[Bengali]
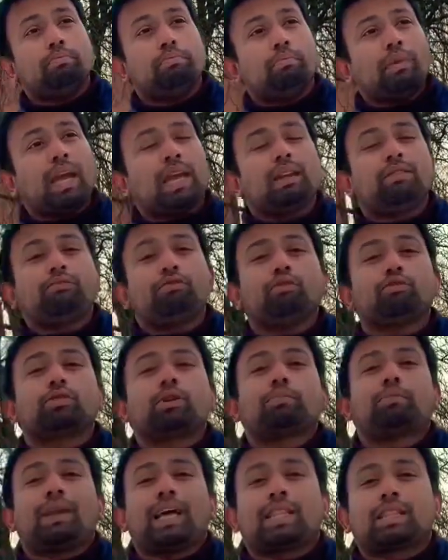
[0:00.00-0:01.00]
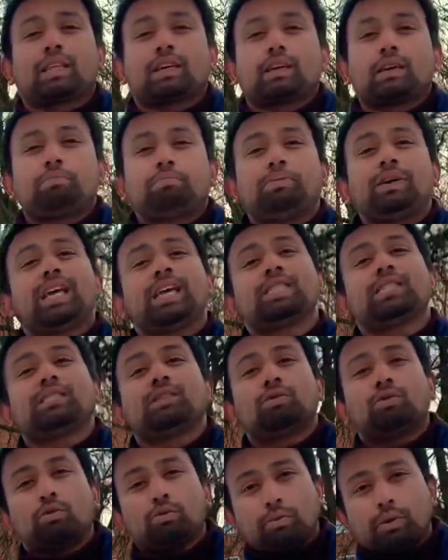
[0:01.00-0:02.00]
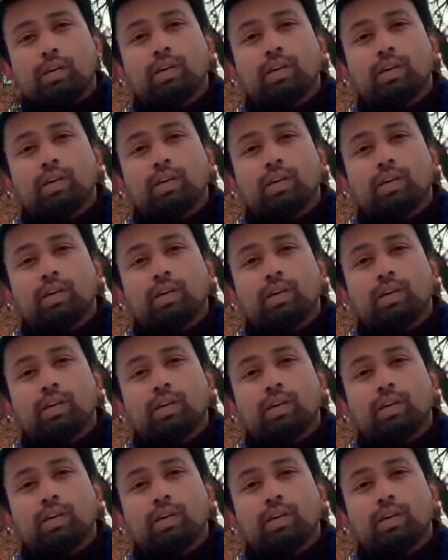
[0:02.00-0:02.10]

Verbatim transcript: মেইন ফিউচার প্ল্যান থাকে পিএইচডি করবে